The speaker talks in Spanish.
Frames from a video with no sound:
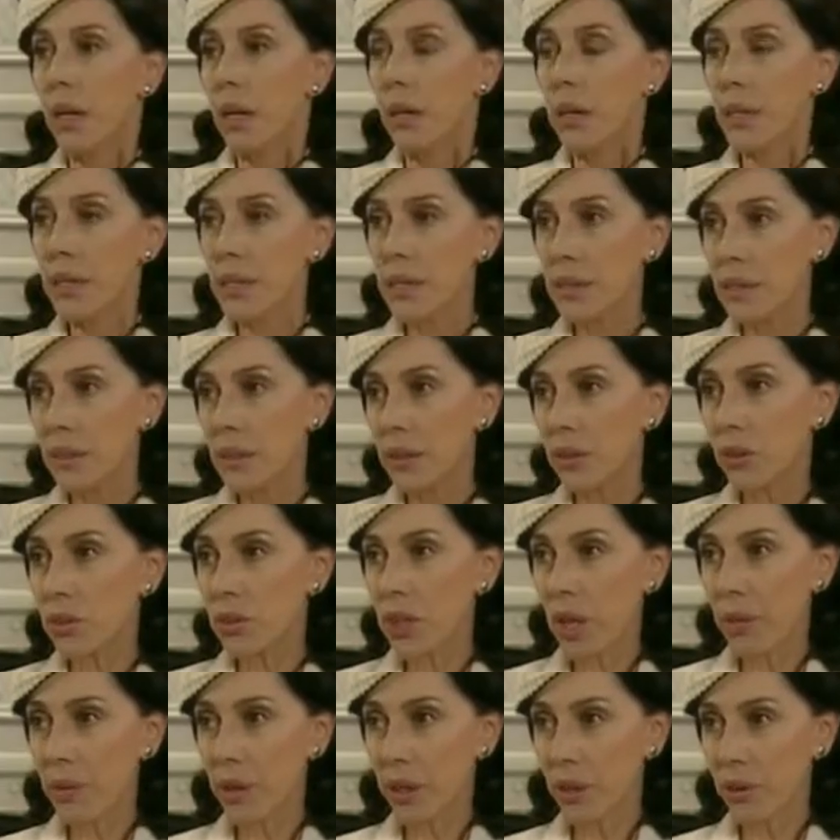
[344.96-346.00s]
Necesito
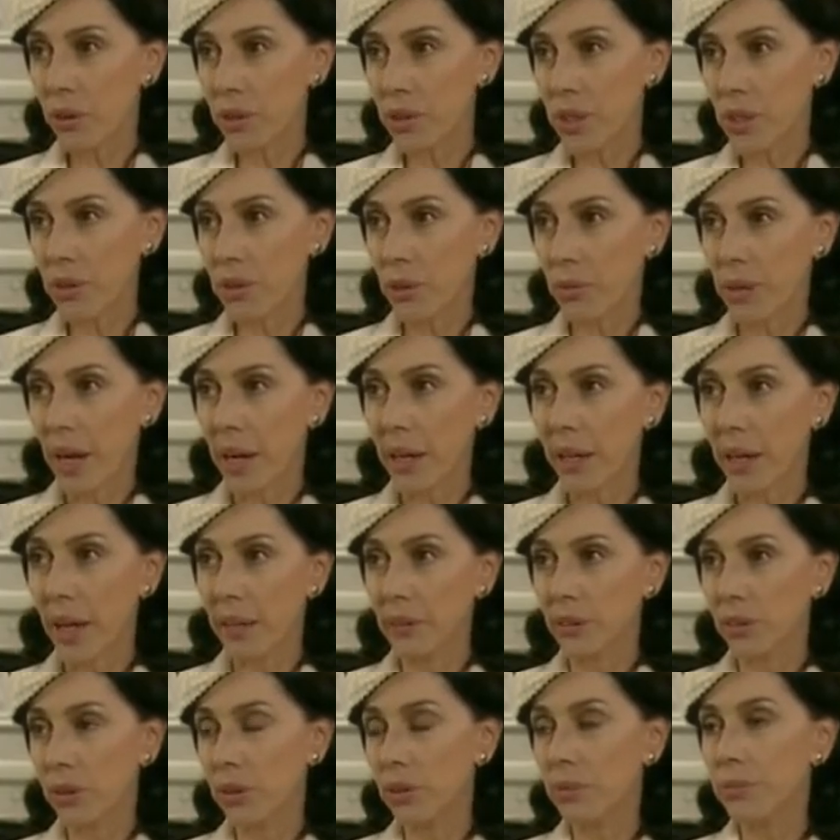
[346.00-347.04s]
saber cosas sobre
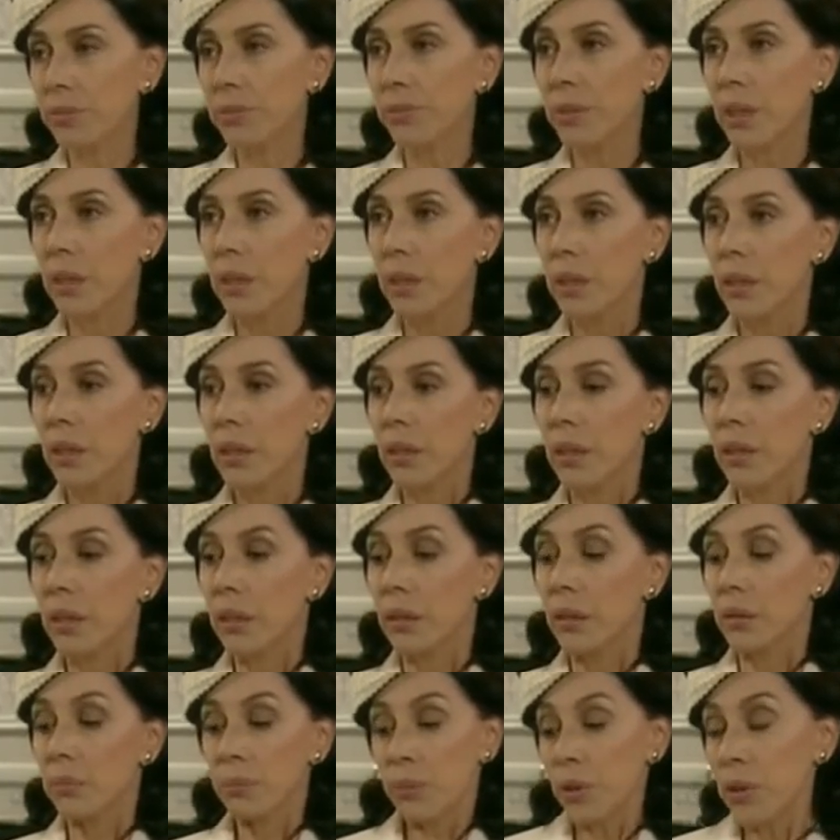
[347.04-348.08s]
Alejandro.
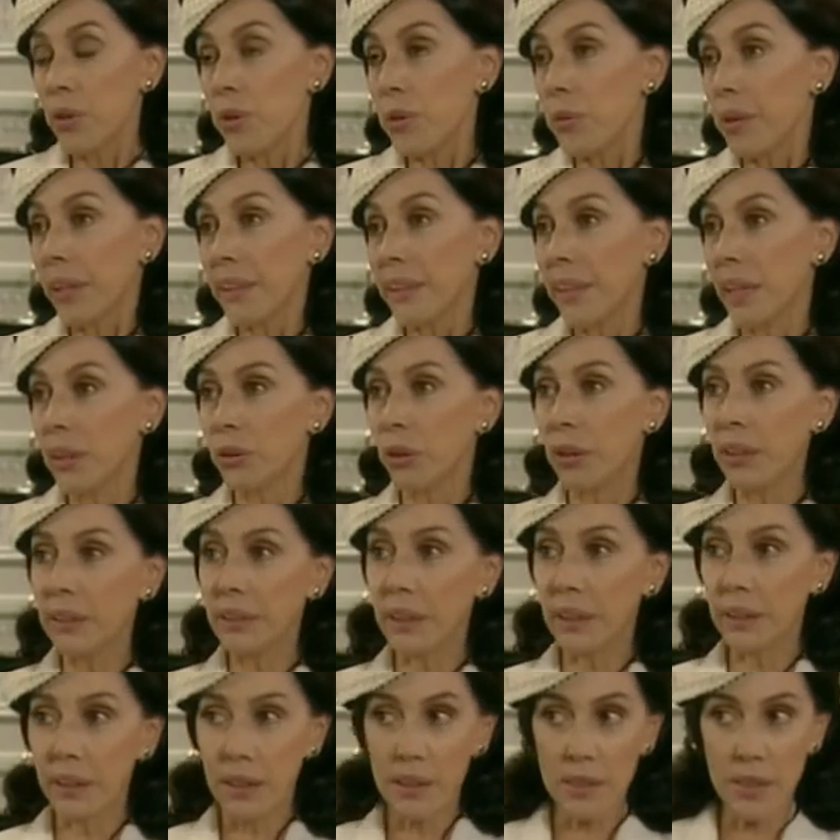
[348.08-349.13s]
Vos no ibas tanto a la
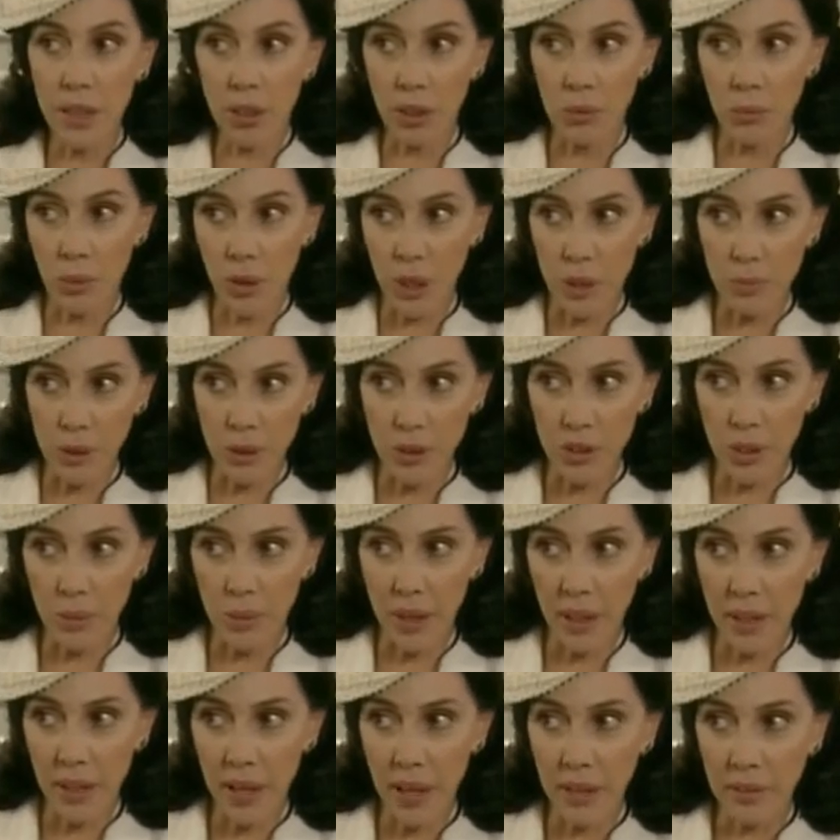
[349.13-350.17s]
intendencia como él, pero se
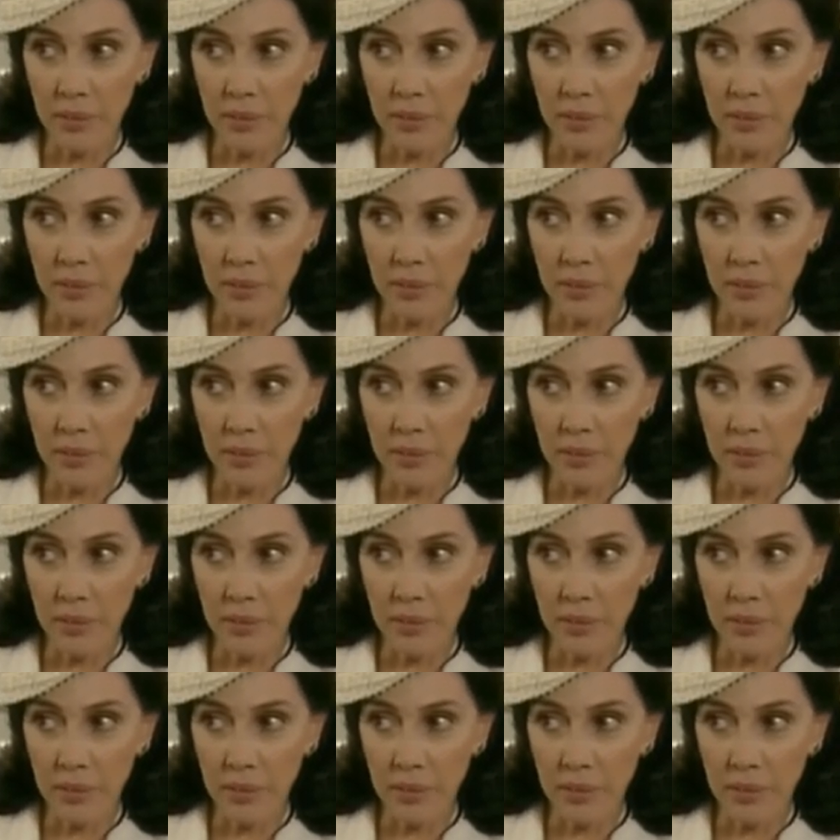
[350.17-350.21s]
veían.